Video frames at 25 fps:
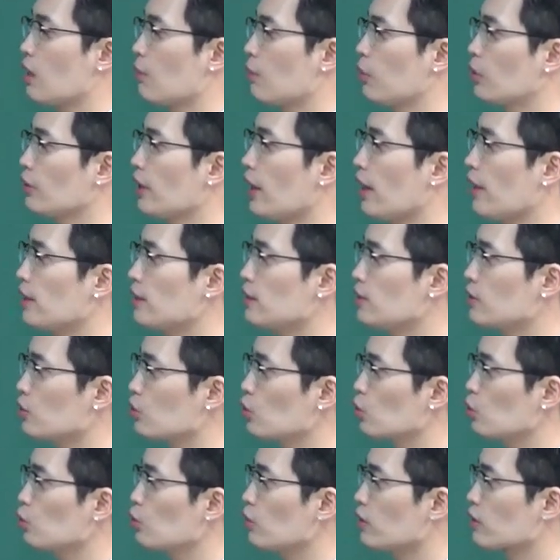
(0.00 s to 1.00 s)
But I
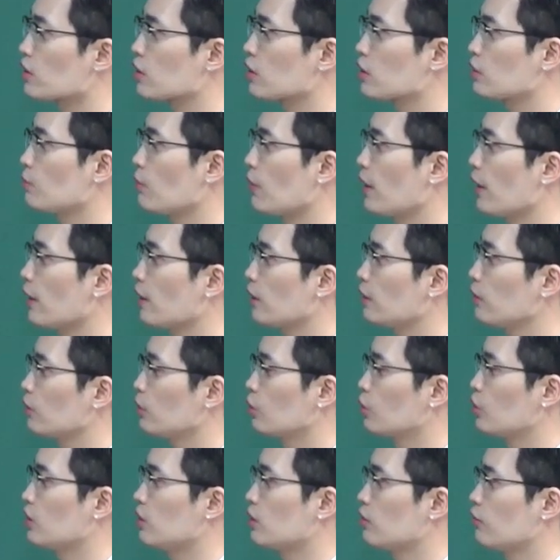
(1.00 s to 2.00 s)
saw a smile
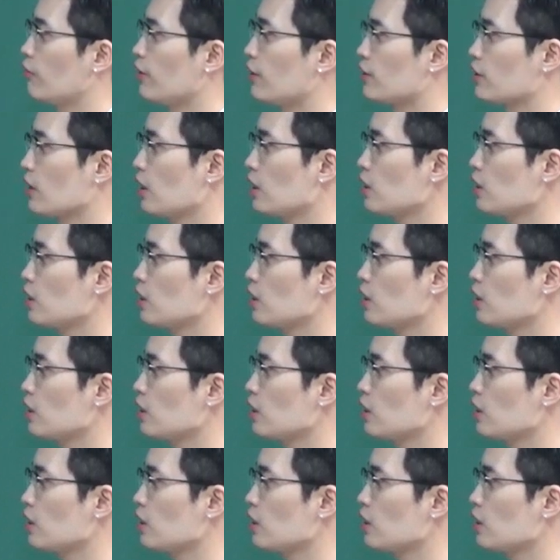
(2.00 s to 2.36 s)
on his face.